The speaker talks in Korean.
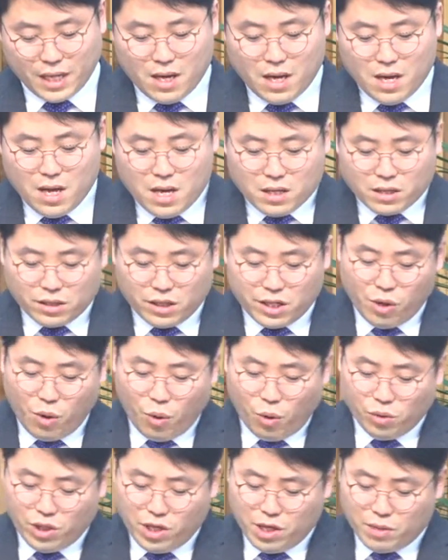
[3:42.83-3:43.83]
그리고
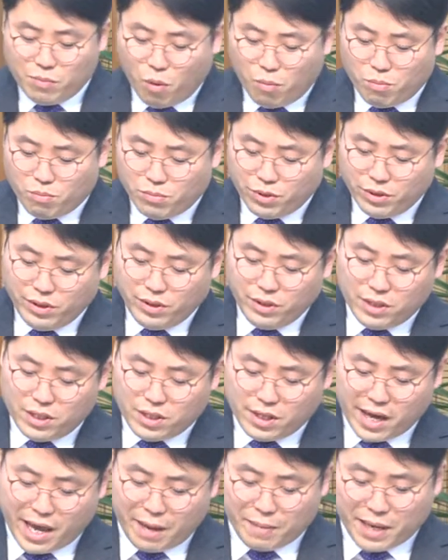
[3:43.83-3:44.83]
오늘
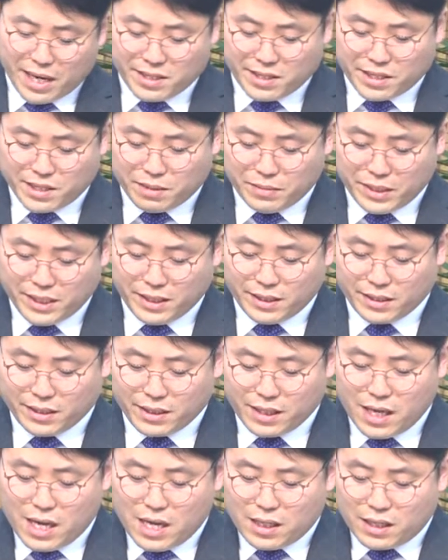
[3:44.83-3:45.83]
본문들의 말씀은
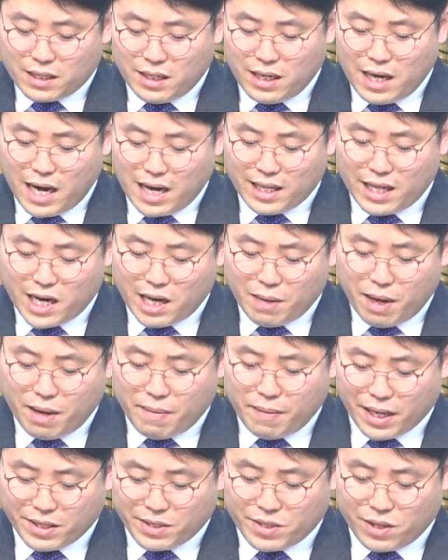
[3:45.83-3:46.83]
그 하나님의
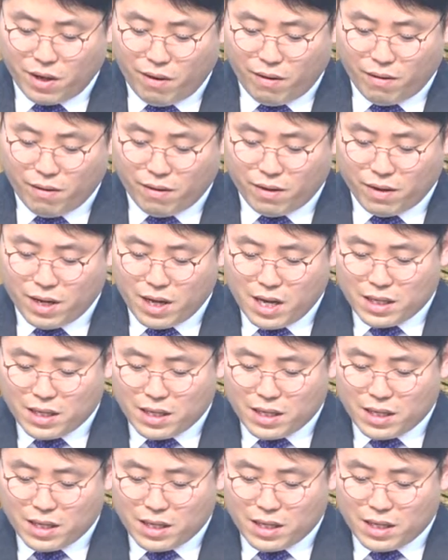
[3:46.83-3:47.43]
백성,